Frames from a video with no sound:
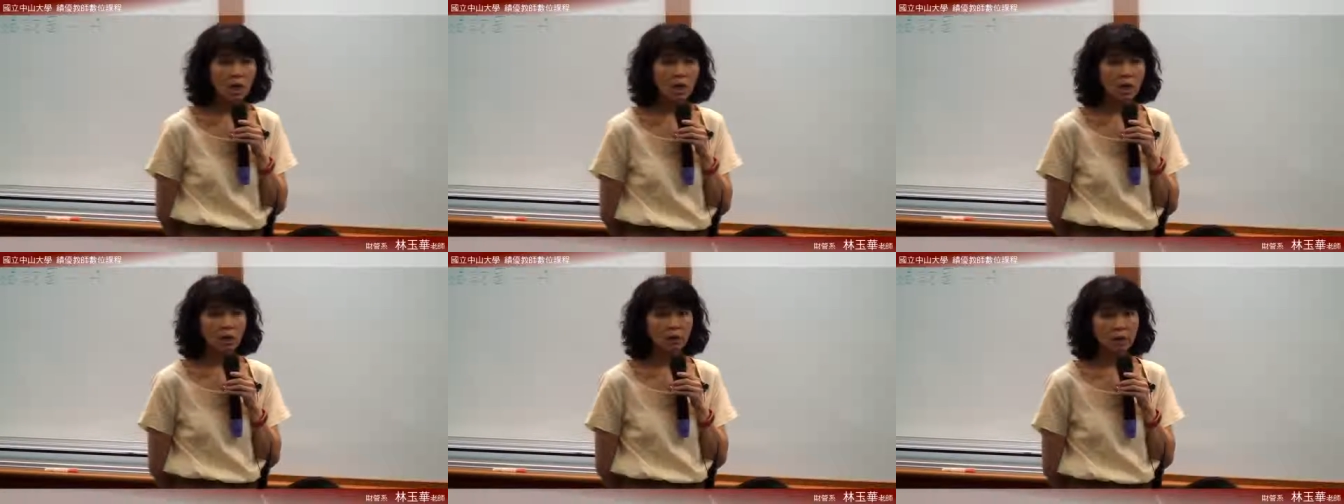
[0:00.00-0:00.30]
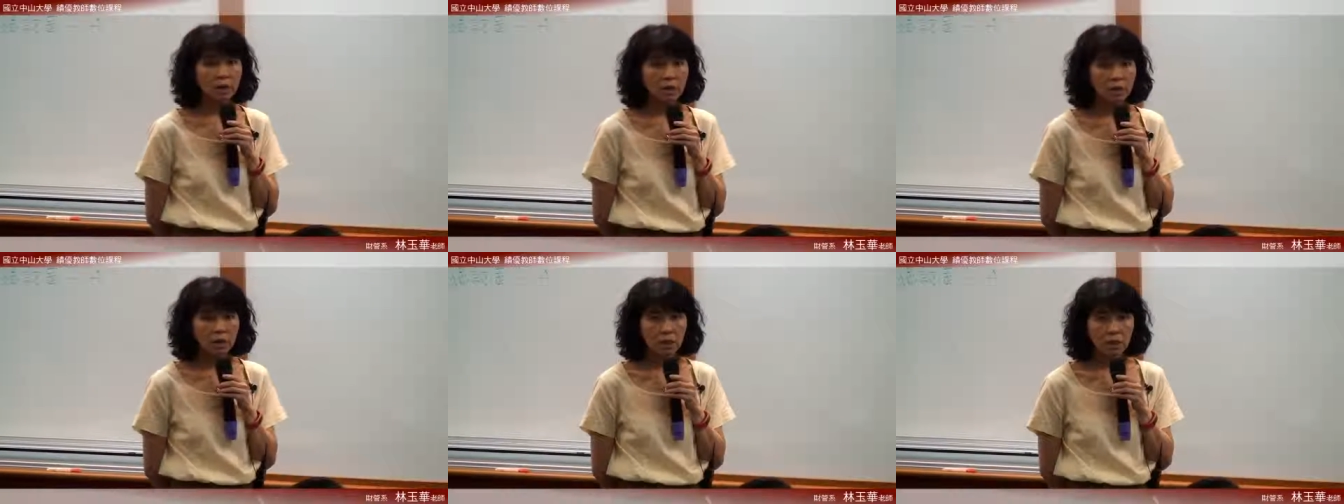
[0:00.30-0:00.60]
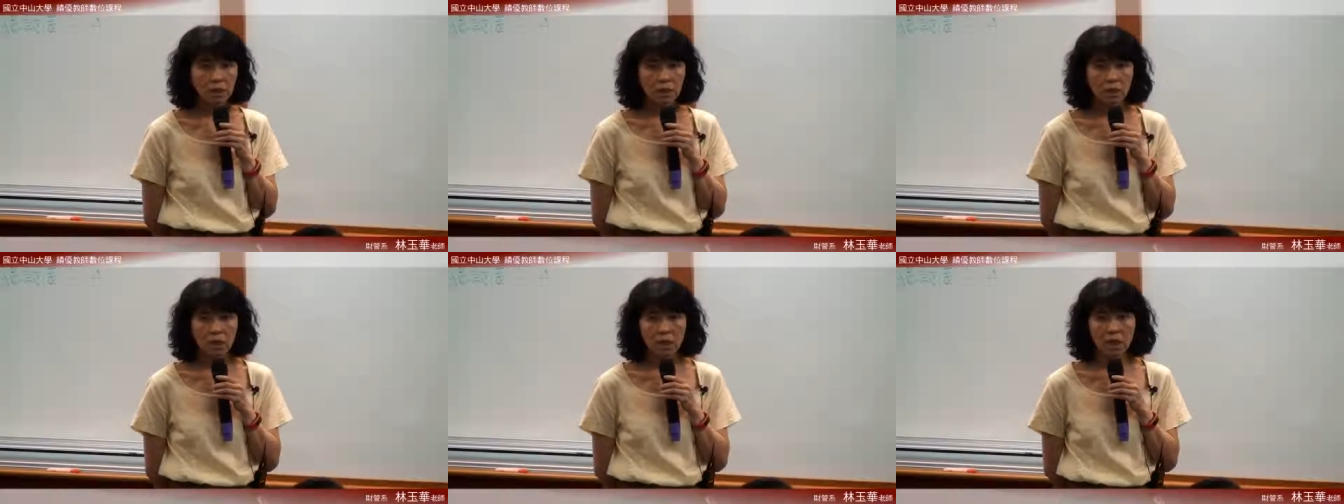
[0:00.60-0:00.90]
要提
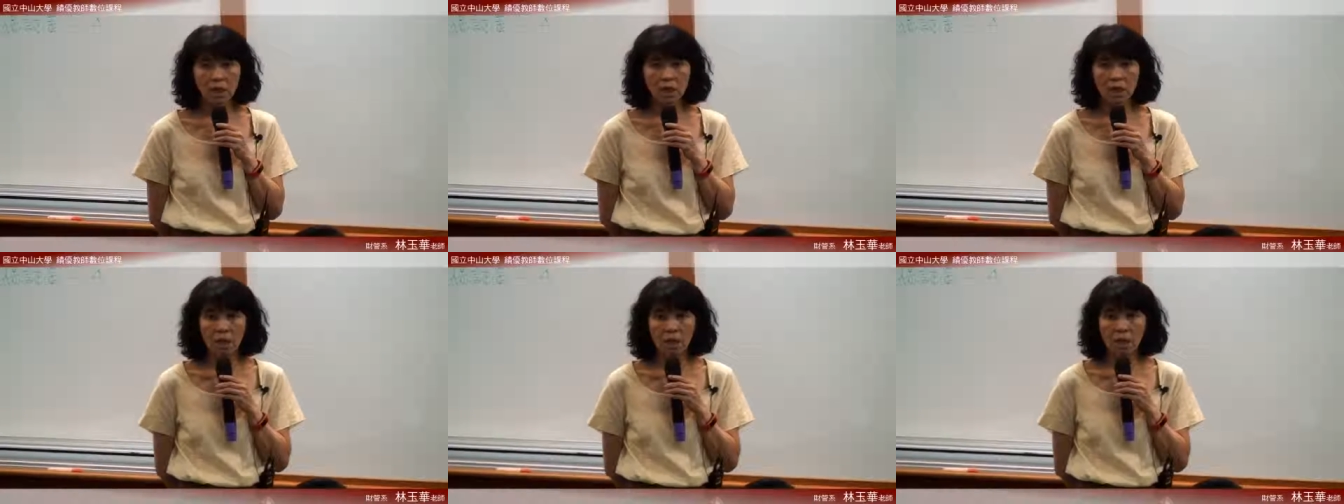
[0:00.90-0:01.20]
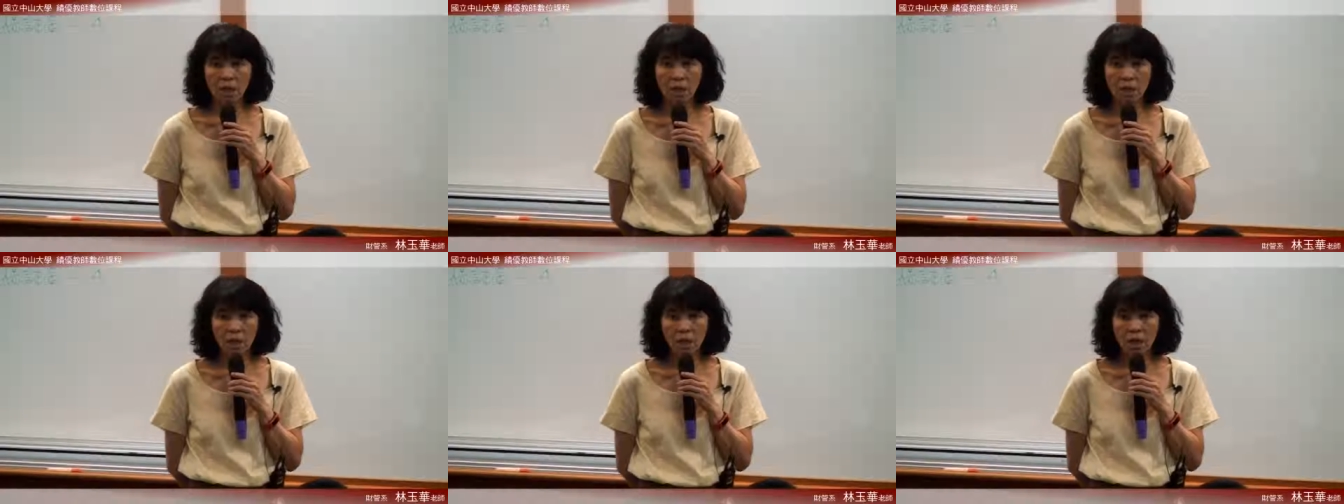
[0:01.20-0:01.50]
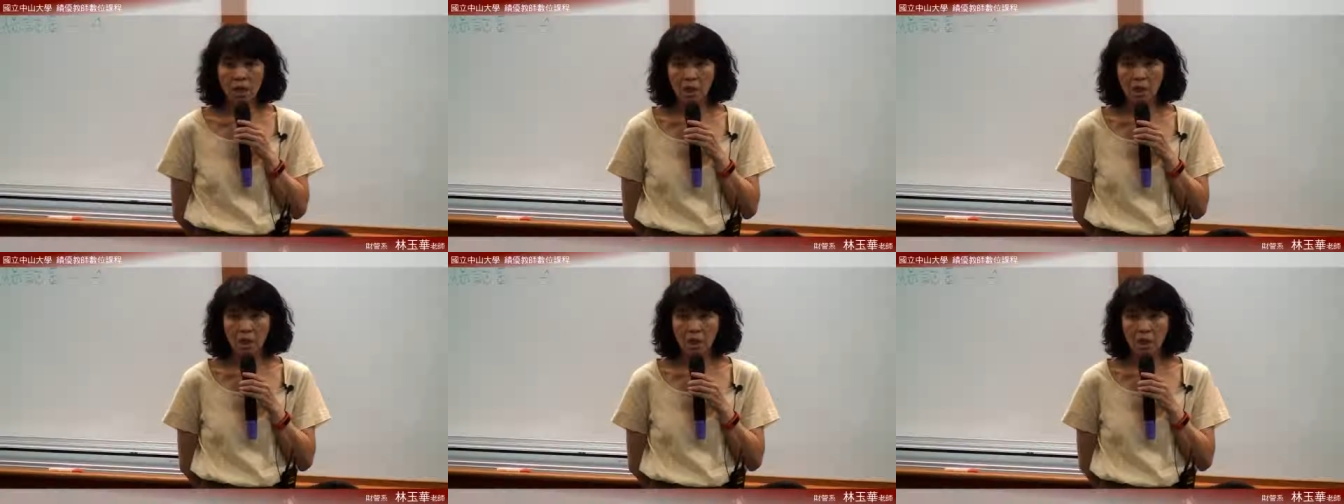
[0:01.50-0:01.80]
列。
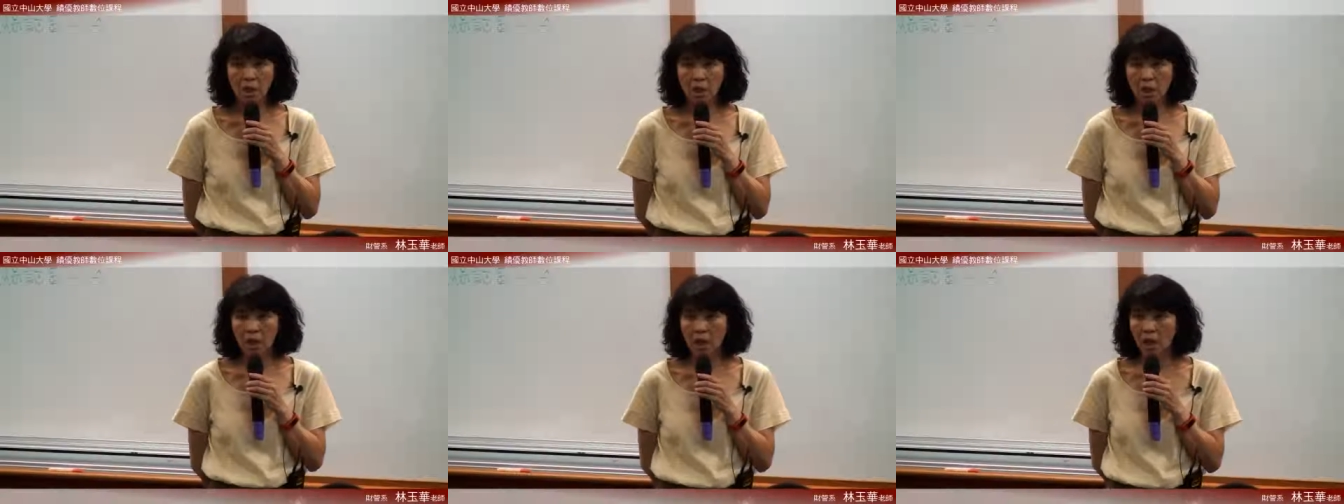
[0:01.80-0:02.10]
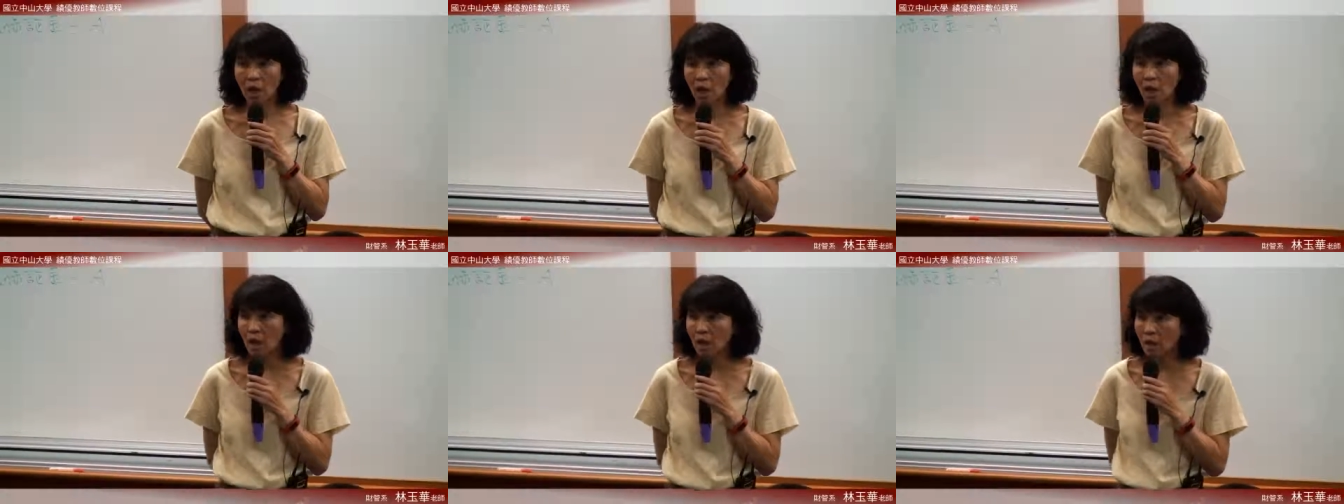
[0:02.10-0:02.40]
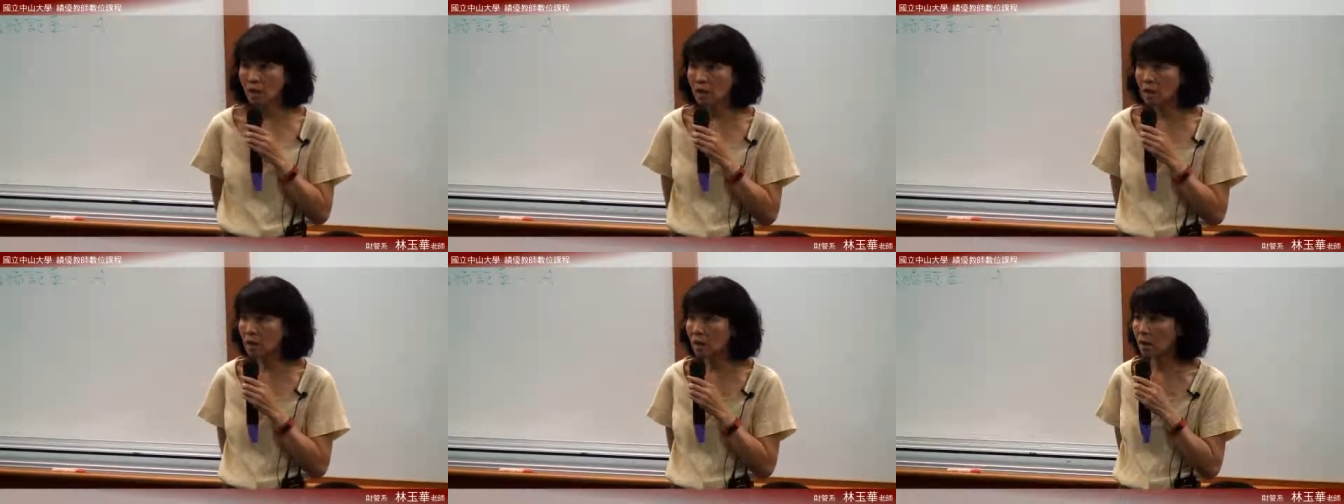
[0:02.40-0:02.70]

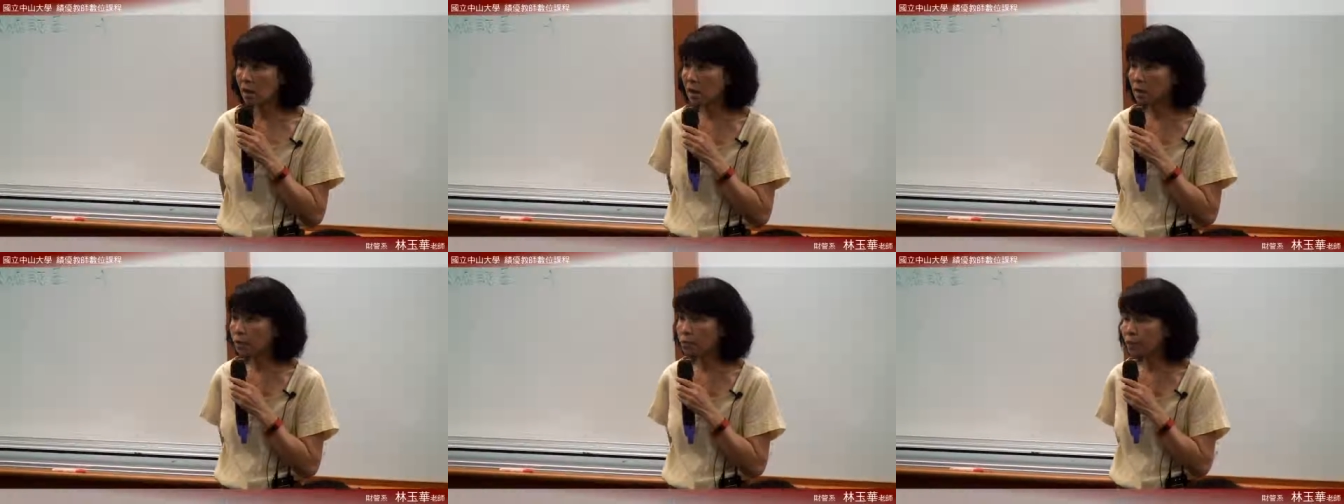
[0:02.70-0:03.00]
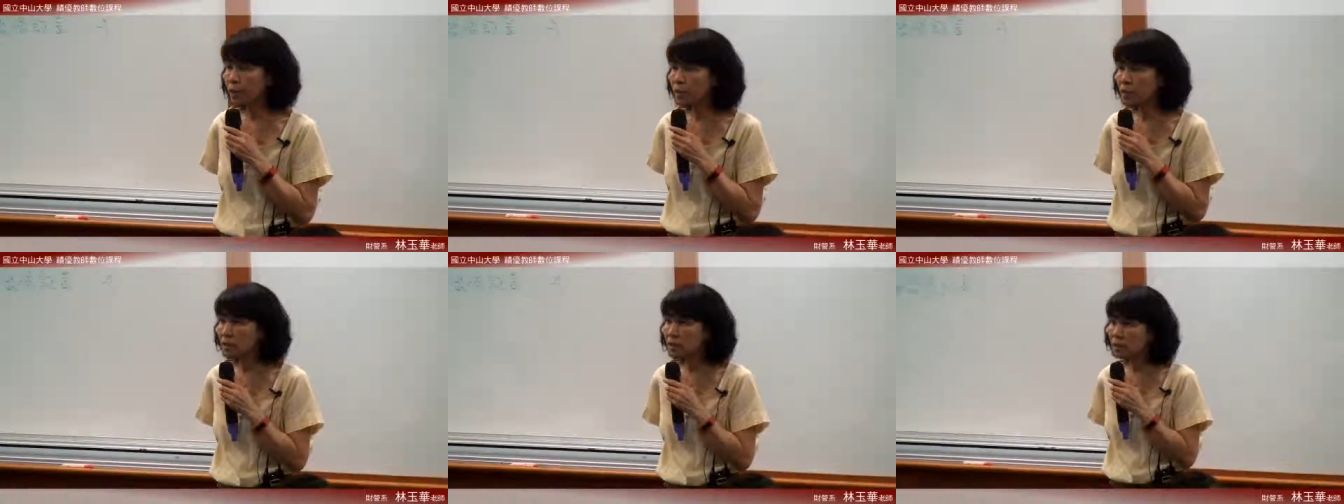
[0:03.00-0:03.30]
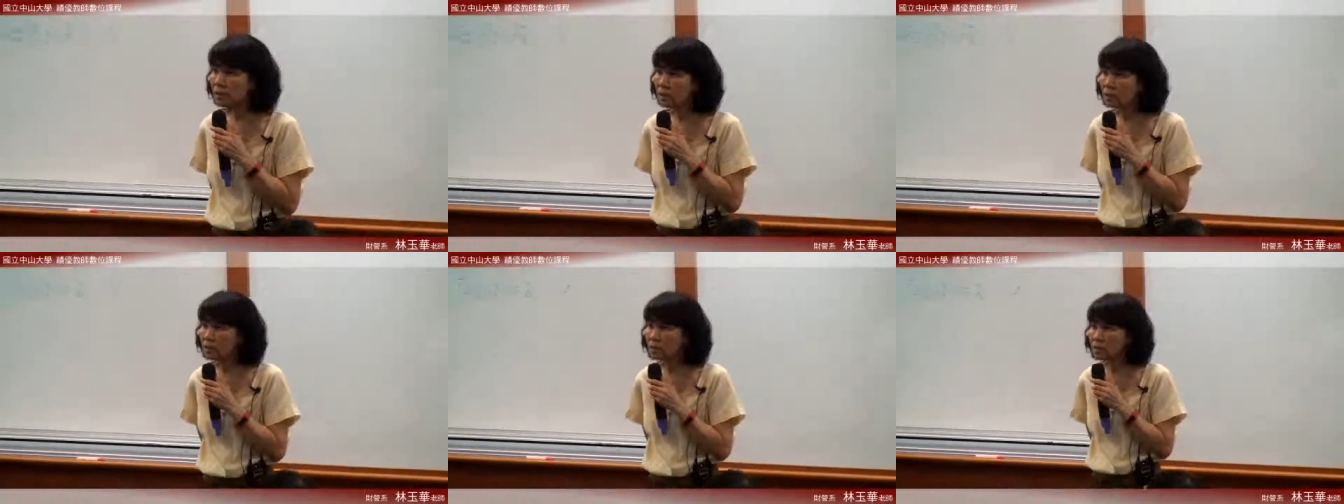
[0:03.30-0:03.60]
好，所以
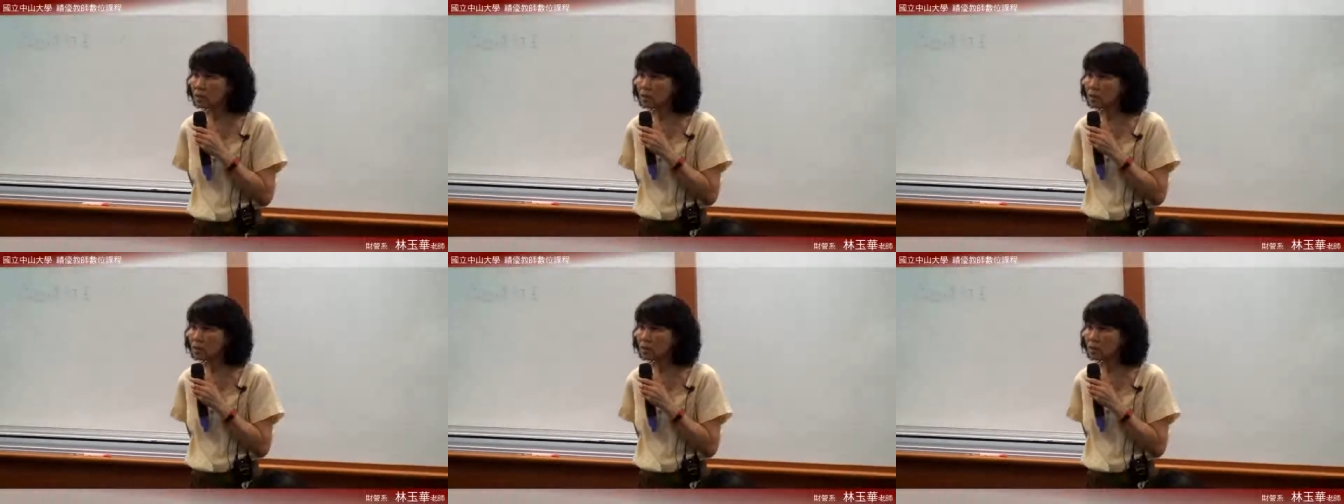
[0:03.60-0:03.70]
这个